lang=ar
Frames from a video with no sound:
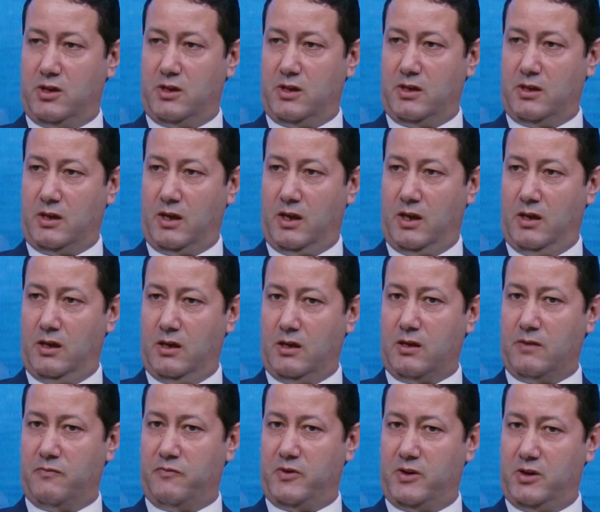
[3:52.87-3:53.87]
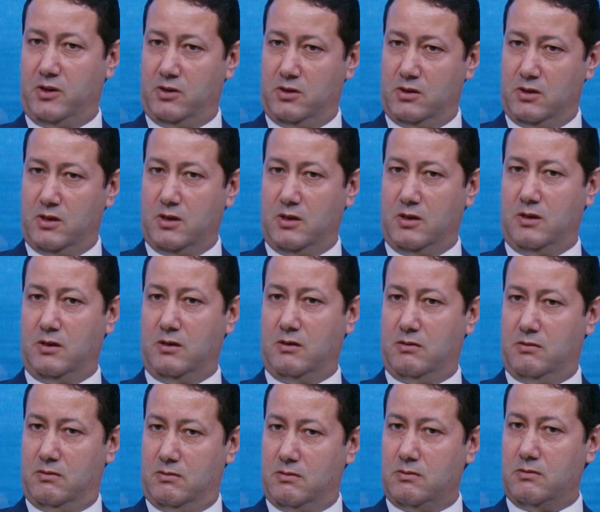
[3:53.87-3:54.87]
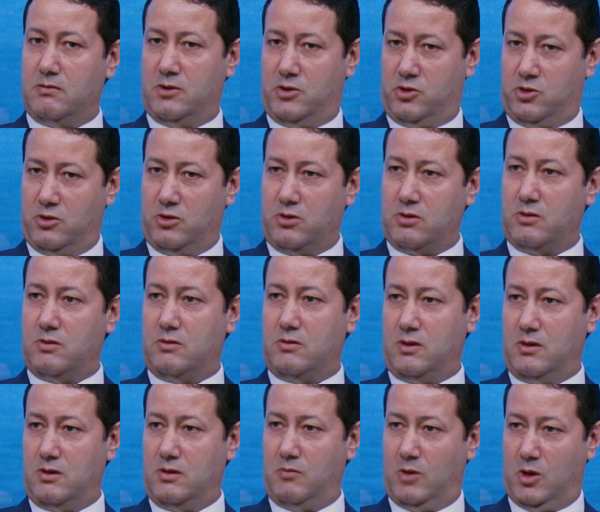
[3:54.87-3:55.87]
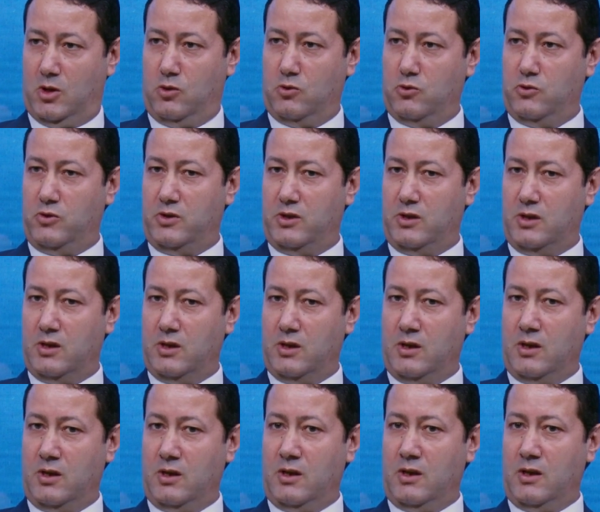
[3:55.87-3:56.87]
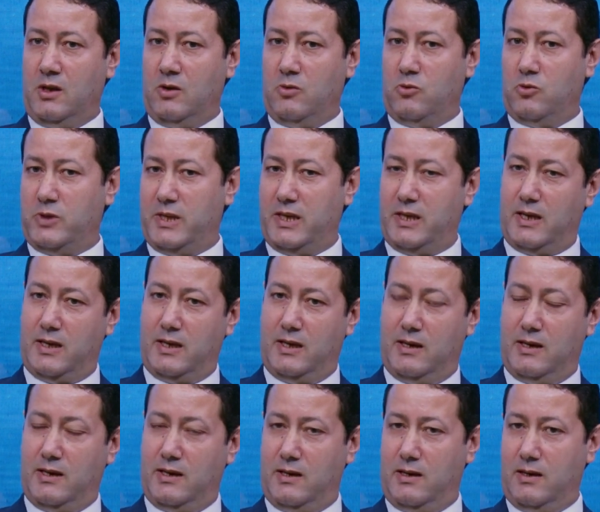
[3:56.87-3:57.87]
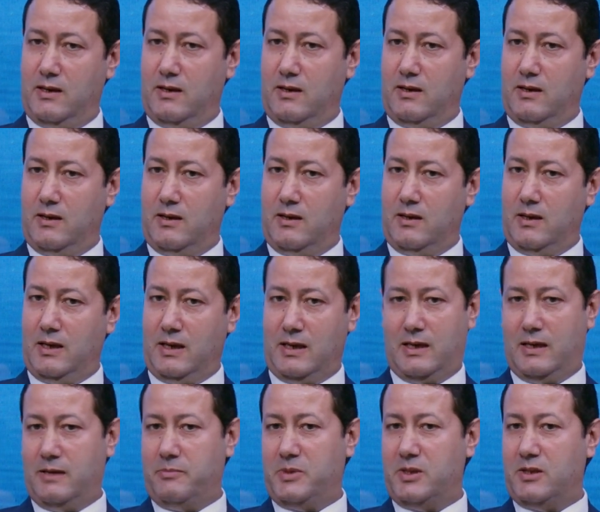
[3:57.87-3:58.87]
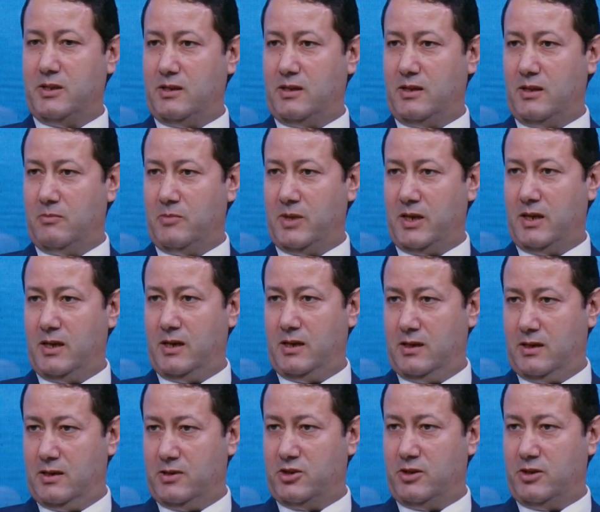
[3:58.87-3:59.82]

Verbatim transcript: شهر تسعة كان في نشاط ملحوظ وده احنا ليه بندرس المجال